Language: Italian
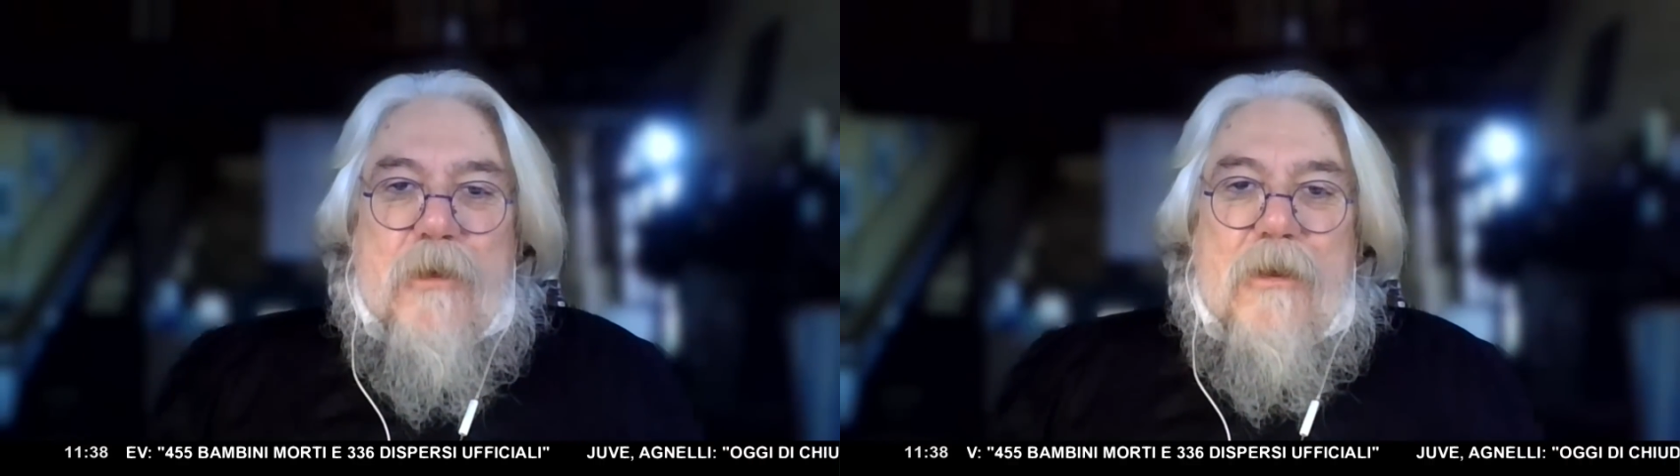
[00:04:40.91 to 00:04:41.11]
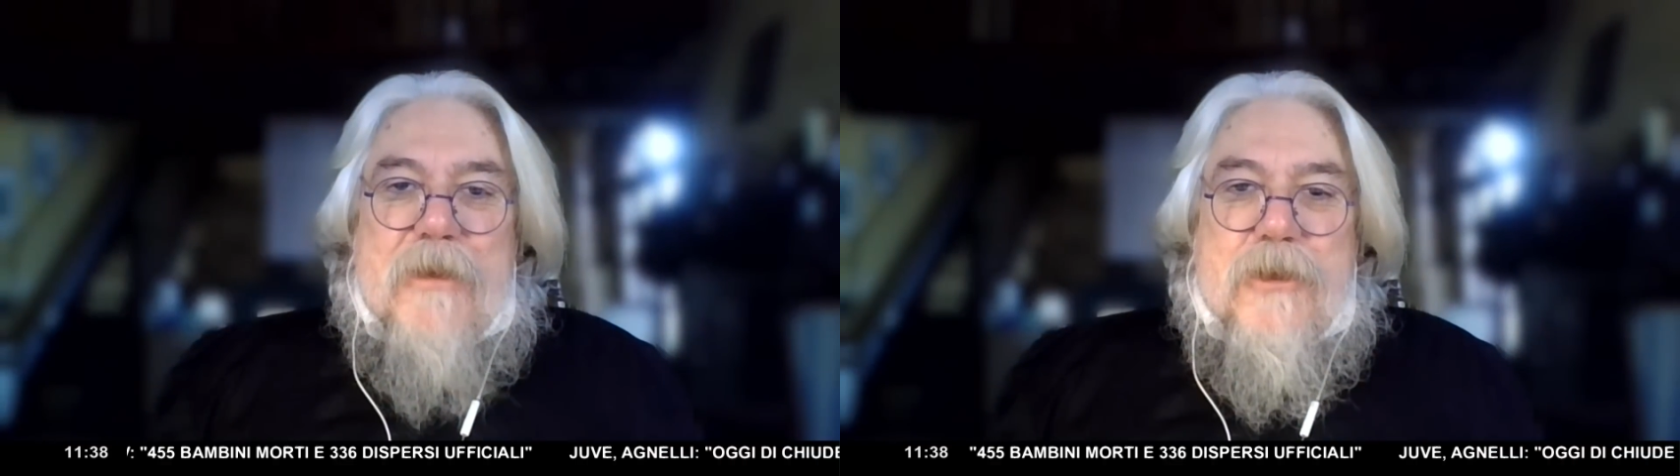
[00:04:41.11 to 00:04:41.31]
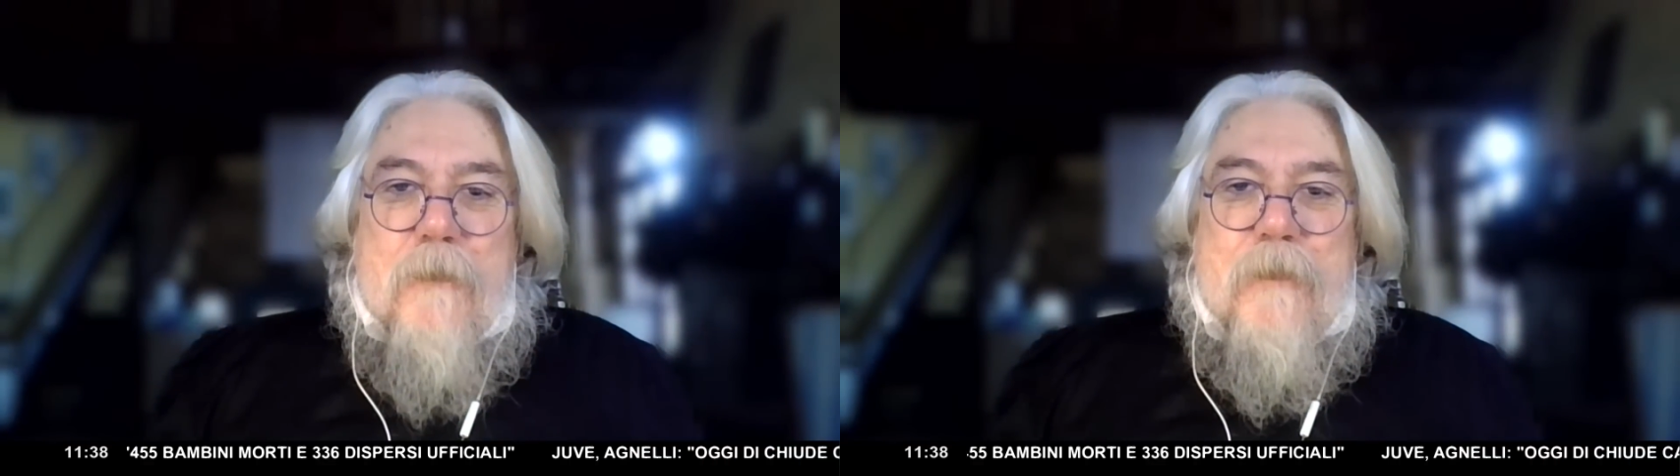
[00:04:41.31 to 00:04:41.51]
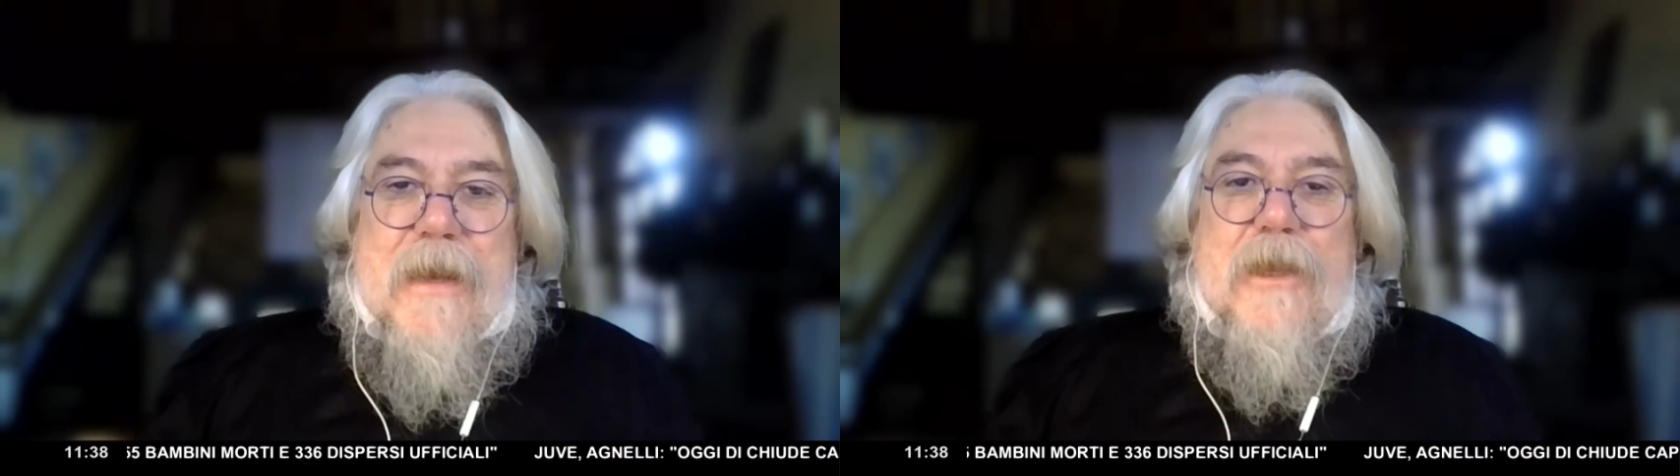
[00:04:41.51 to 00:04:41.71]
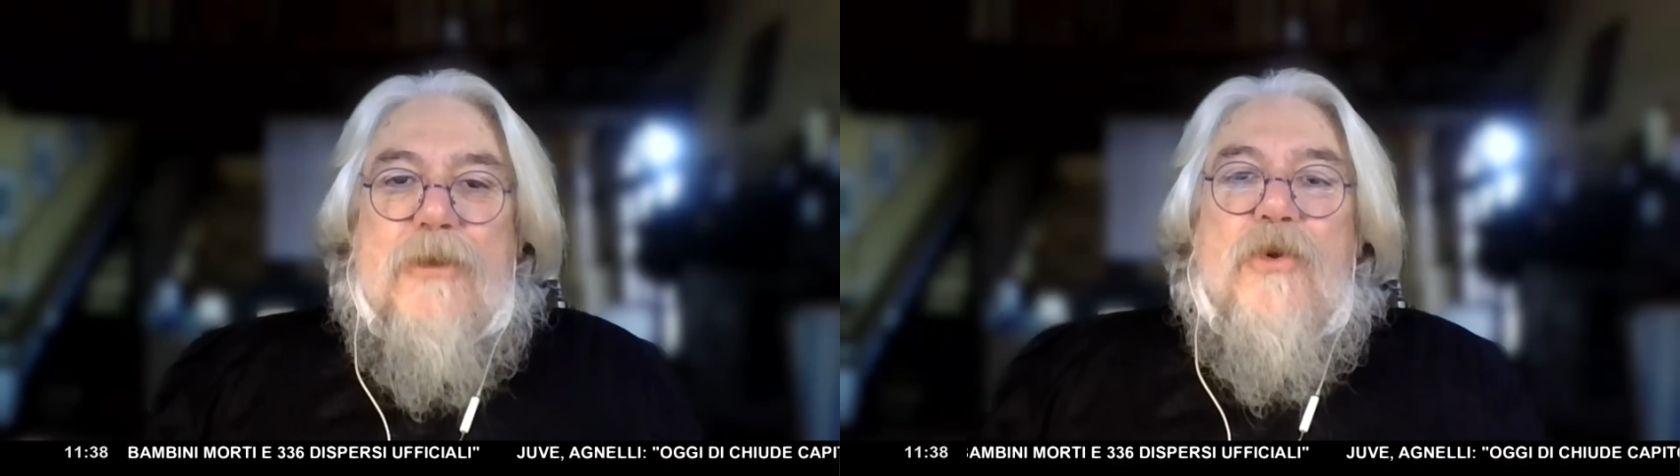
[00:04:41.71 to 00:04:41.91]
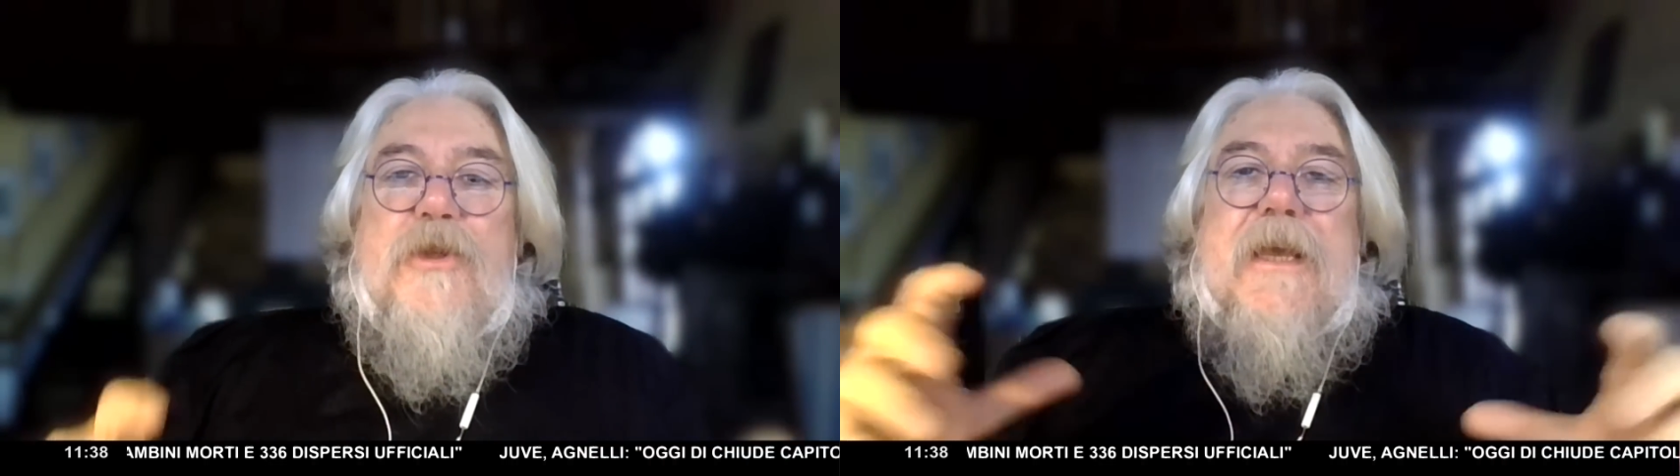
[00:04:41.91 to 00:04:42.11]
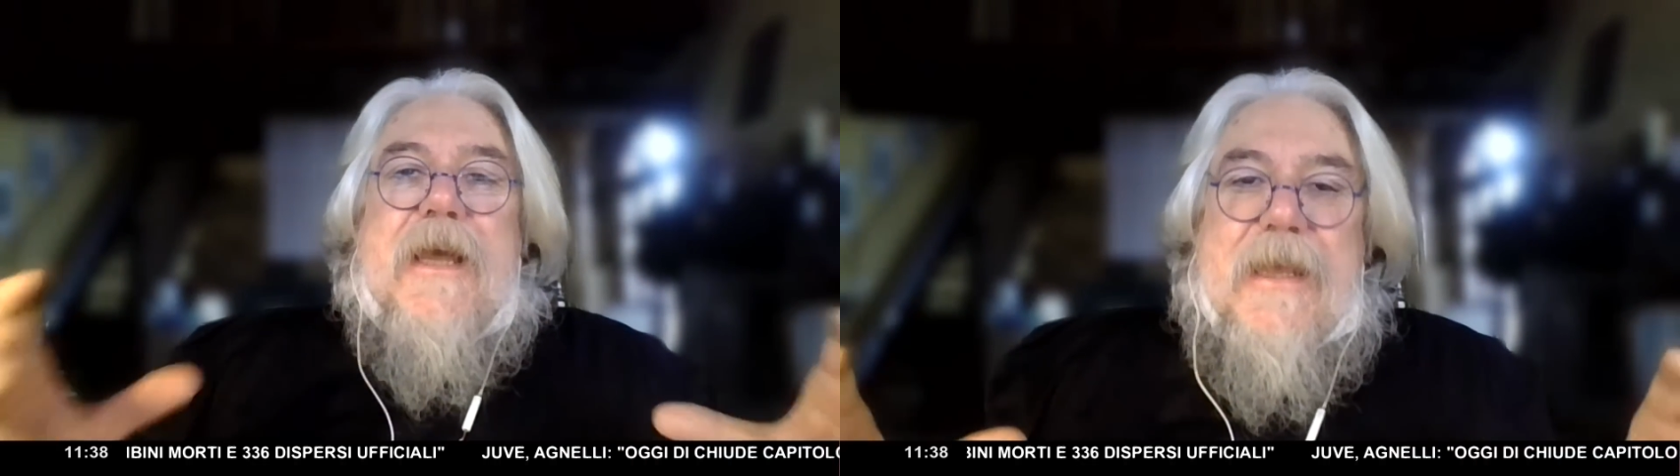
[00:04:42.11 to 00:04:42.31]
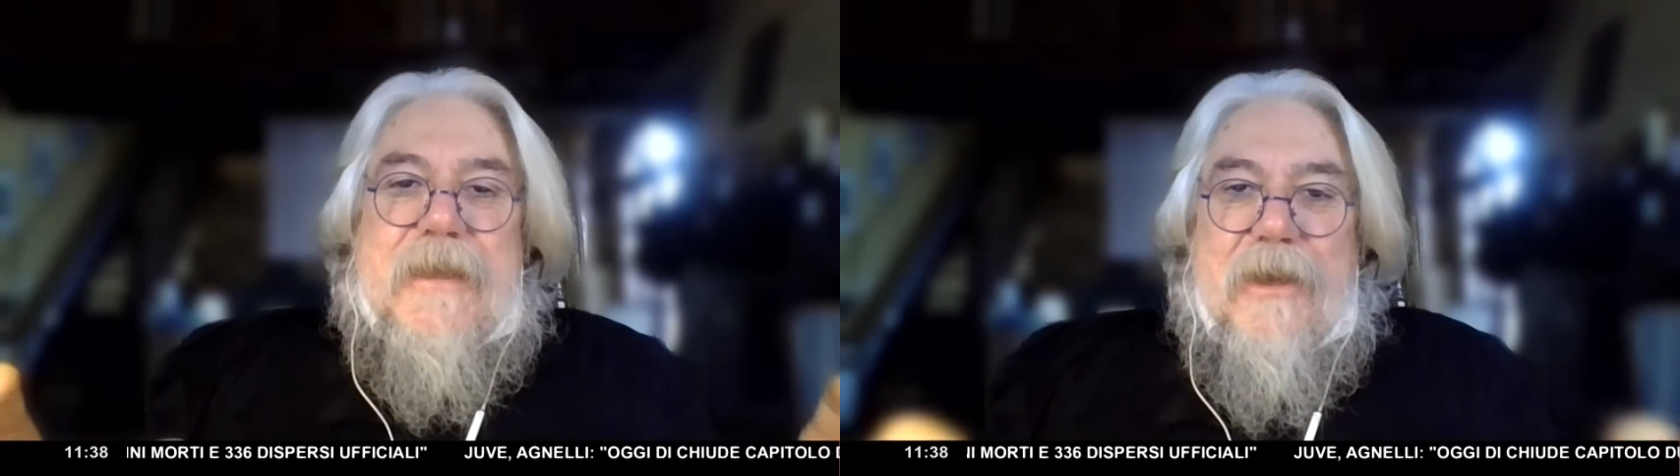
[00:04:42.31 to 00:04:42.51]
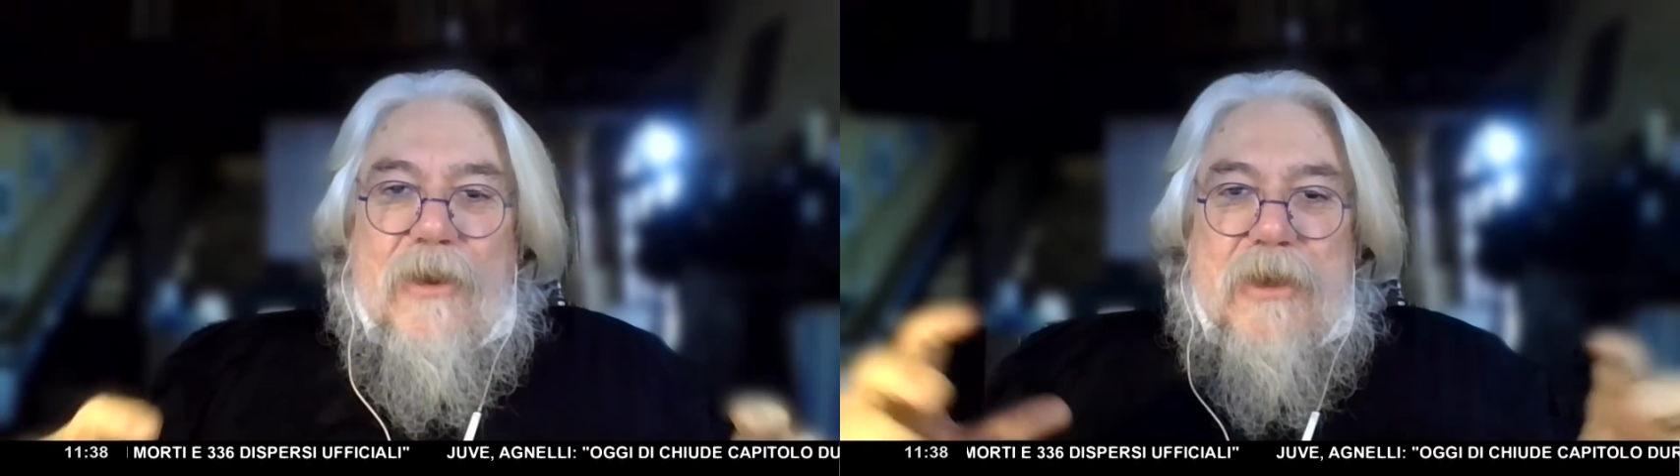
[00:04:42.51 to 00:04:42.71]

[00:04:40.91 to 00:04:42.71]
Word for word: una nuova scoperta tutti gridano,